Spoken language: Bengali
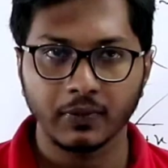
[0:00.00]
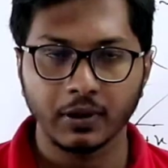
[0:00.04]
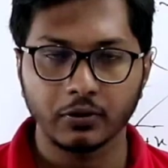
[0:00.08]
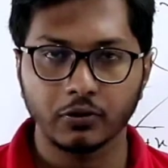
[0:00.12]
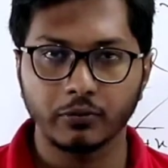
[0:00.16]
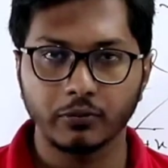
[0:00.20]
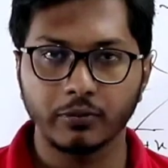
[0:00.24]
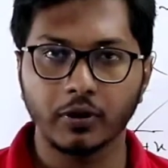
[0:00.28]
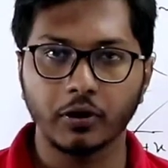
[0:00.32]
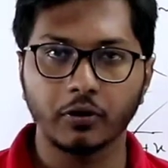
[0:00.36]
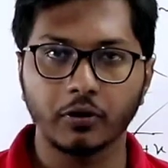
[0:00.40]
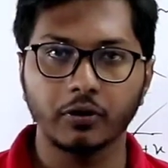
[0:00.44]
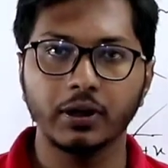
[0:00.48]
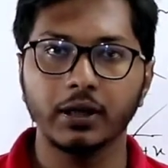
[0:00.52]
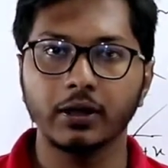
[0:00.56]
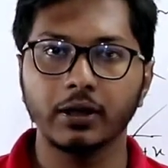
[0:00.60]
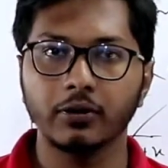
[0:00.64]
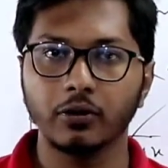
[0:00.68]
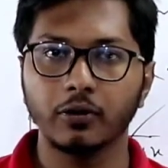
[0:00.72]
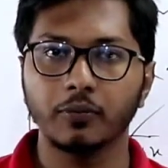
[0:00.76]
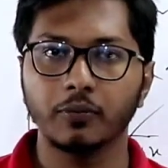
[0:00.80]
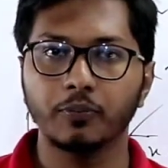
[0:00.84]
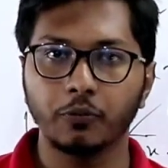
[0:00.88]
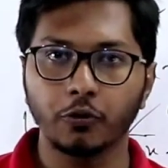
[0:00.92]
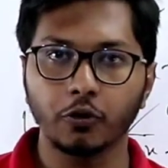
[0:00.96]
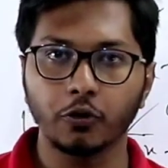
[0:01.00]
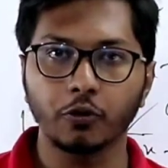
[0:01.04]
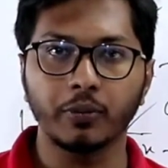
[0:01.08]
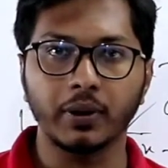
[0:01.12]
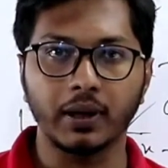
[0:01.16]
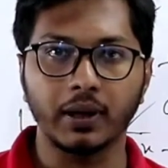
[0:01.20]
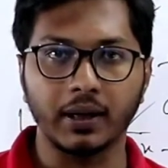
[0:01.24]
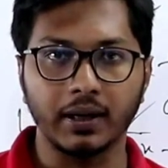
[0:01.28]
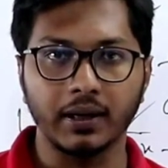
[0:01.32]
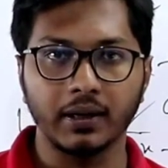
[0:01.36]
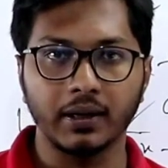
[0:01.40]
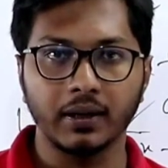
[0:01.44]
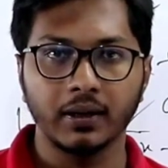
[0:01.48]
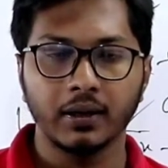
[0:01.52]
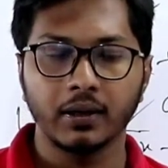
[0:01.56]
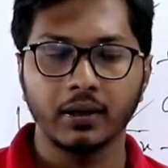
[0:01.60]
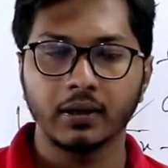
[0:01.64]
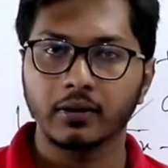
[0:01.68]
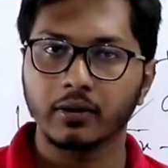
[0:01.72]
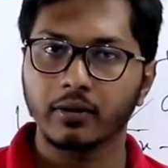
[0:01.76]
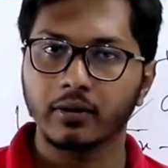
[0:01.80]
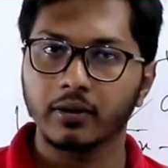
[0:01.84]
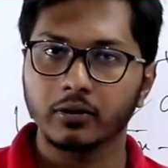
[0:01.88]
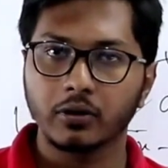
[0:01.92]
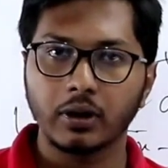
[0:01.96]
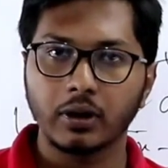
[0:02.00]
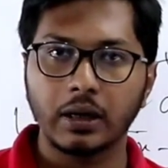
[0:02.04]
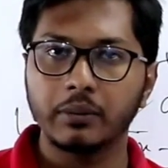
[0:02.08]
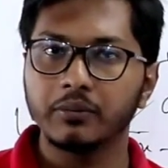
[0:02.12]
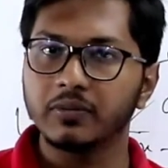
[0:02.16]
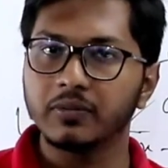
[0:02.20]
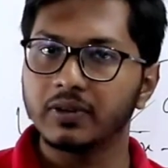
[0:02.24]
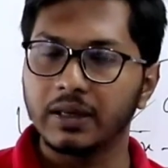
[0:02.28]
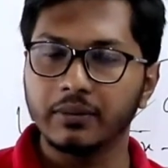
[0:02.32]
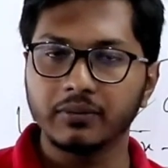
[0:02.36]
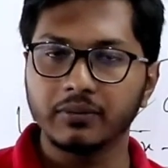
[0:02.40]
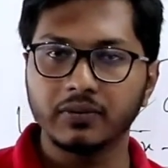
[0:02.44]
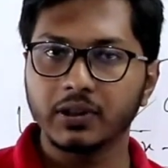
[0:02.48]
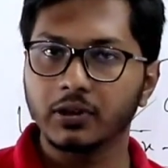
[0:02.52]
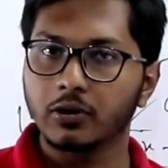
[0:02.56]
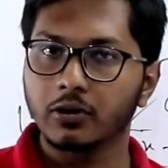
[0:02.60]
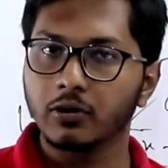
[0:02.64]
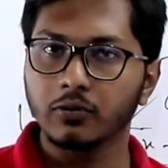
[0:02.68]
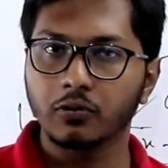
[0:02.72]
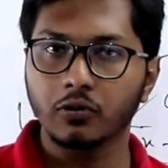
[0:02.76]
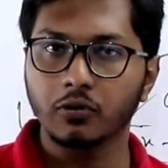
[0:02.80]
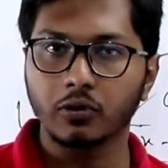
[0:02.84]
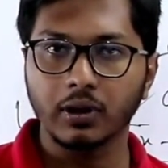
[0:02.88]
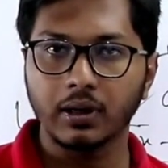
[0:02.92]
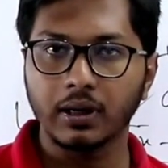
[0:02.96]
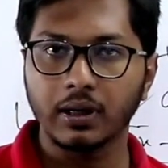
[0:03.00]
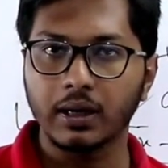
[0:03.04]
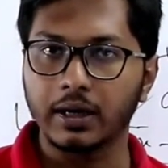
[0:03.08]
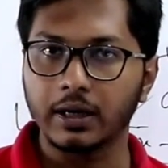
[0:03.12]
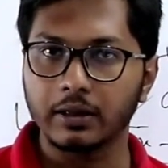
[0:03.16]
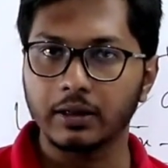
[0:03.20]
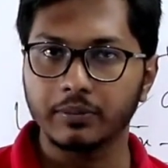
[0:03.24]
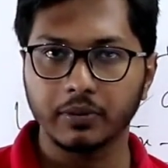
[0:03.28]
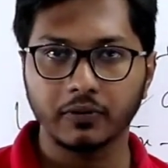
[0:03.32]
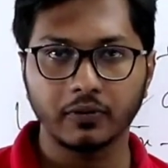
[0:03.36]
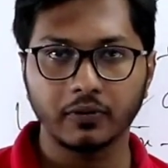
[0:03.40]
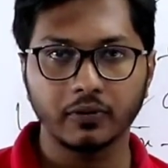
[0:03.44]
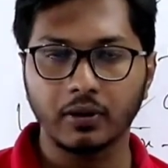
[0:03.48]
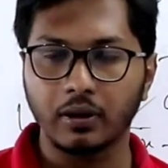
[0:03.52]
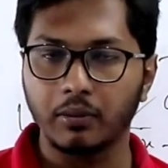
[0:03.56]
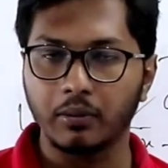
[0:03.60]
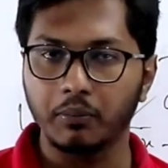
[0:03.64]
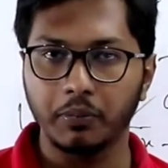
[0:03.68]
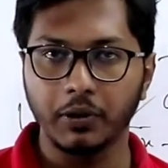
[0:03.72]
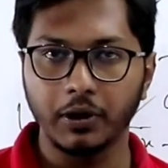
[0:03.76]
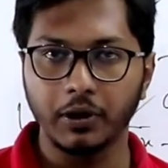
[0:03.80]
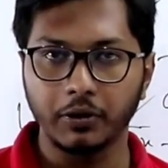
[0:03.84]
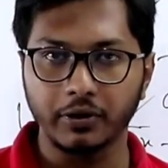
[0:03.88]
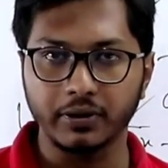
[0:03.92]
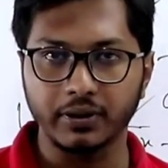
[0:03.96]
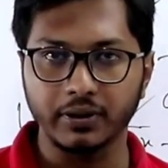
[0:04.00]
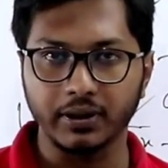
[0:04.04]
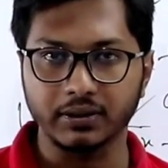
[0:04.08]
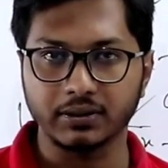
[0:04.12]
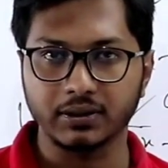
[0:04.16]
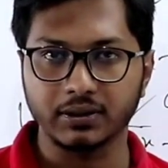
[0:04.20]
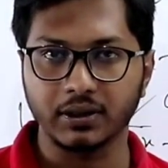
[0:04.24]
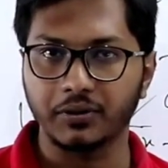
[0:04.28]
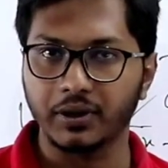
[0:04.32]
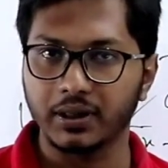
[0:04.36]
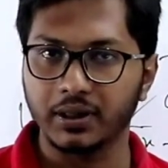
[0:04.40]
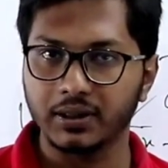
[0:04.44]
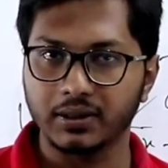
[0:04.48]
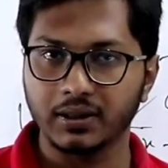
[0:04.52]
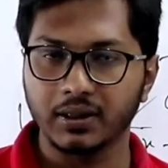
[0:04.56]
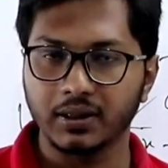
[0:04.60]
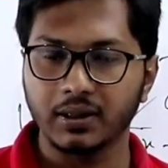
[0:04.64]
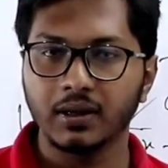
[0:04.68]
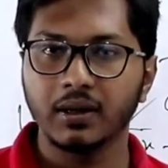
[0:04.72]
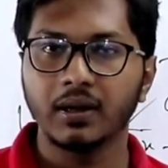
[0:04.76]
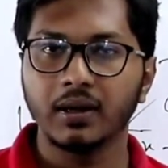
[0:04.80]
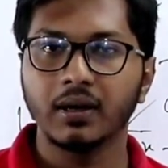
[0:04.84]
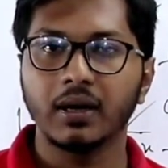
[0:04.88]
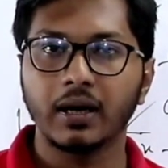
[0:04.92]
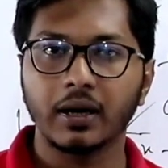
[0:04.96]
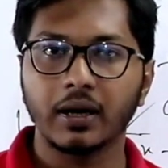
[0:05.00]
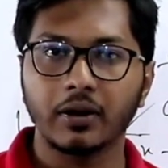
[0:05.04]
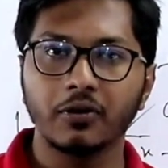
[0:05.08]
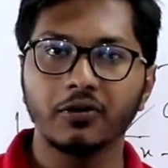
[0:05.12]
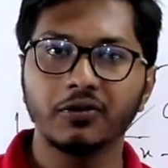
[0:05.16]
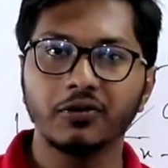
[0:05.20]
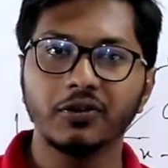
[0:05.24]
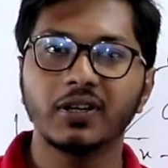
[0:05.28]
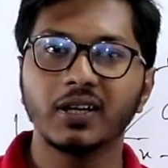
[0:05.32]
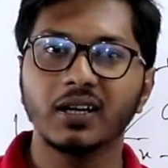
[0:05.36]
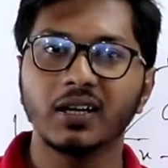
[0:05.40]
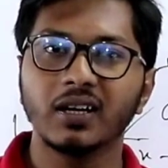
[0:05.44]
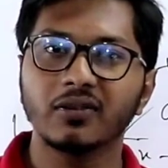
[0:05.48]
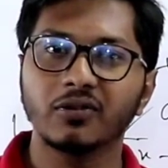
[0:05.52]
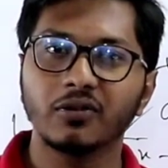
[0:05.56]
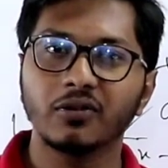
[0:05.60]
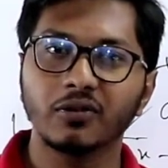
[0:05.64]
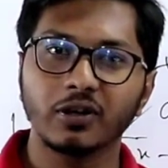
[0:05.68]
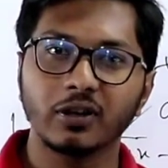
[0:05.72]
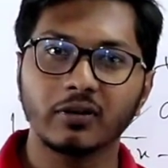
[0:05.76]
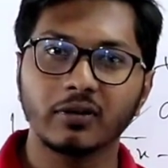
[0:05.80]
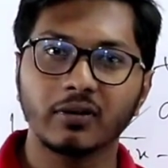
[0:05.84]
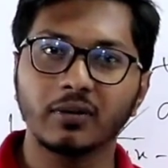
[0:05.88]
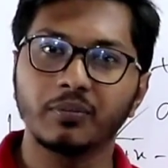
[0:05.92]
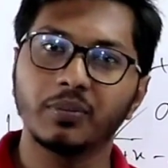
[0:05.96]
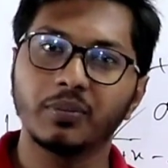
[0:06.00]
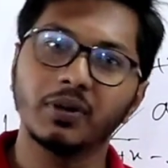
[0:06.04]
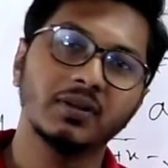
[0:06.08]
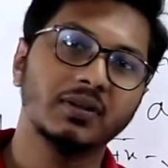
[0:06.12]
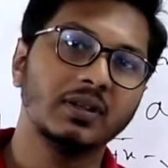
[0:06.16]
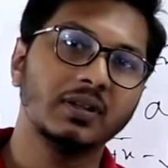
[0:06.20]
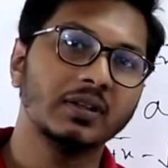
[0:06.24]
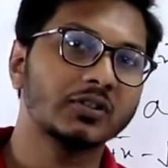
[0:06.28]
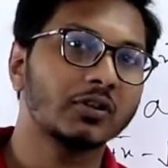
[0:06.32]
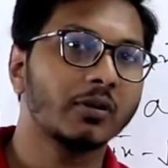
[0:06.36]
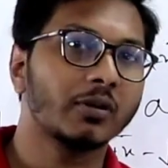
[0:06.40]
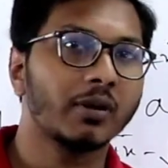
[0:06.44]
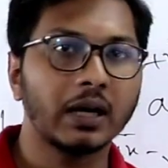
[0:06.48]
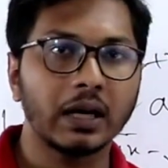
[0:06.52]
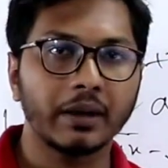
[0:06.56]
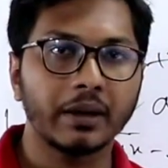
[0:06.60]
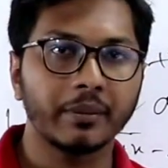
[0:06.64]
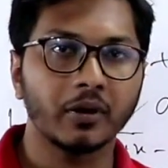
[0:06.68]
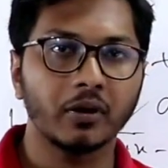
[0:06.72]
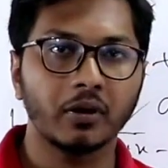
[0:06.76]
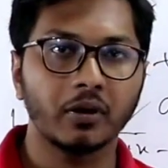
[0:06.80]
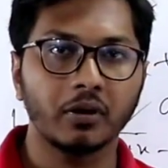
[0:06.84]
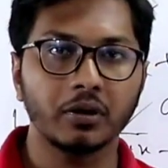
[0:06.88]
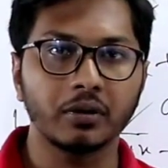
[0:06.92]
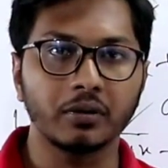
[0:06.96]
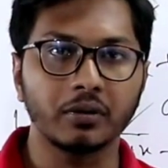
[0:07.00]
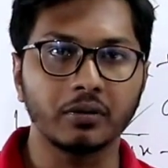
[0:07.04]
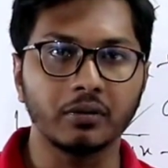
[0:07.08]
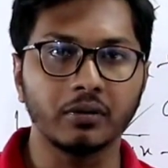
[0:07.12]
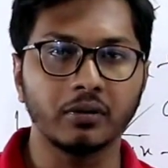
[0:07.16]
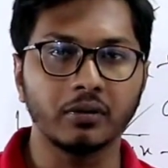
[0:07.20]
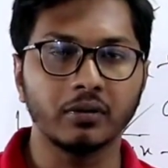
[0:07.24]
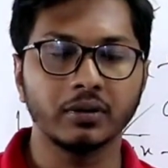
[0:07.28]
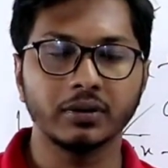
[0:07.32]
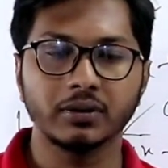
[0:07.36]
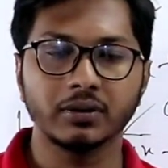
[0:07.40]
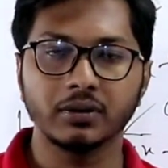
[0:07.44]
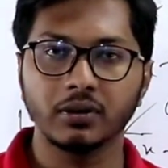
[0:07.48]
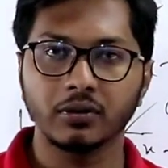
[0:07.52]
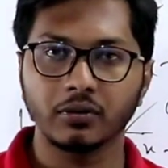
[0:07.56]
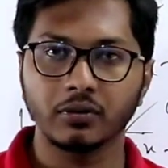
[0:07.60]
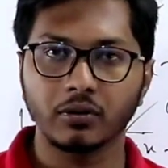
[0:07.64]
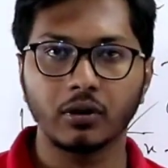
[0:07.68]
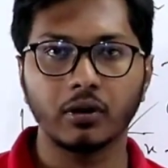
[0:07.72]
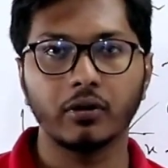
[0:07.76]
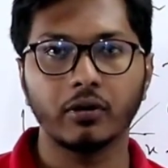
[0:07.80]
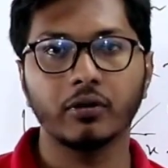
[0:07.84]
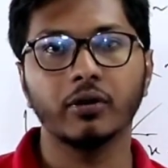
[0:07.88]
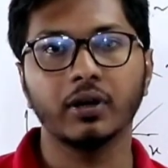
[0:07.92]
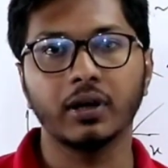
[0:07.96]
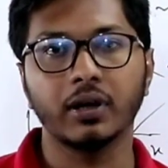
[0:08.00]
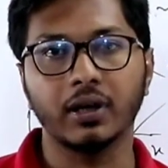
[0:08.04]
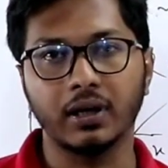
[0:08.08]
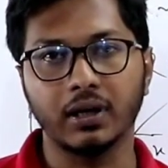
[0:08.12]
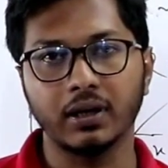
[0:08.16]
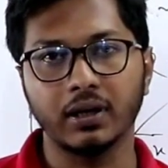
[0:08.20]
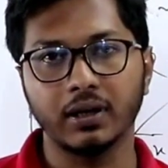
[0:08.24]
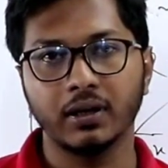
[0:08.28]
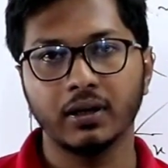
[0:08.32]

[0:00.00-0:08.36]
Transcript: তুমি যখন এগুলো পড়বা তখন তো এম এমসিকিউ টোটালি হান্ড্রেড পার্সেন্ট কমপ্লিট হয়ে যাচ্ছে রাইট এখন রিটেনের জন্য কিন্তু আমার বিশ দিন সময় লাগবে কখনো কখনোই না